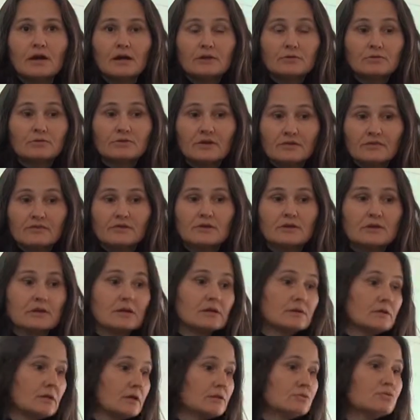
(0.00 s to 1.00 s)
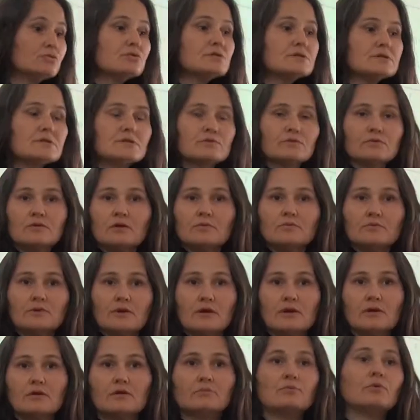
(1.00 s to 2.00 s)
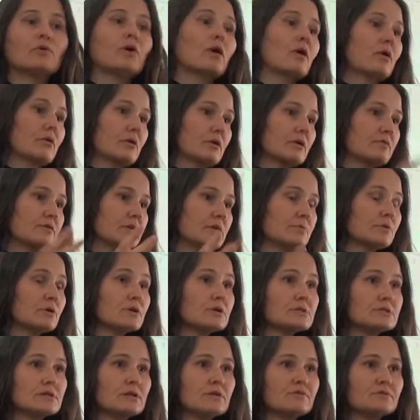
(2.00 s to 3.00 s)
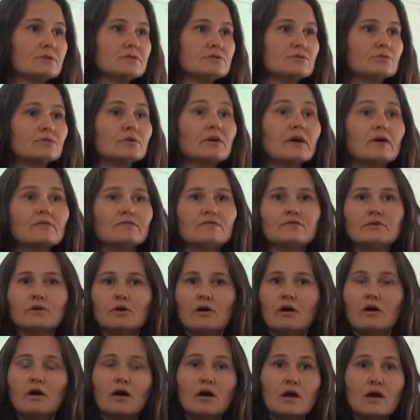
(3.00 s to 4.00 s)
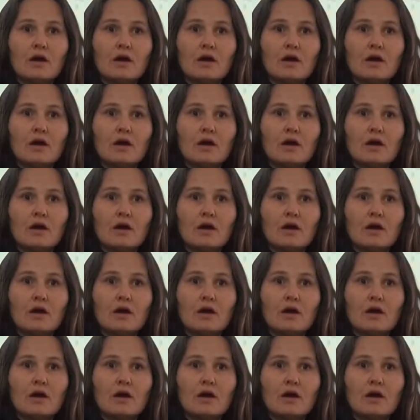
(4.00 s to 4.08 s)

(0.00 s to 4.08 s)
Donc ça, Et, et, tous, ils sont comme ça. Bon, alors, évidemment que les élèves qui sont très forts,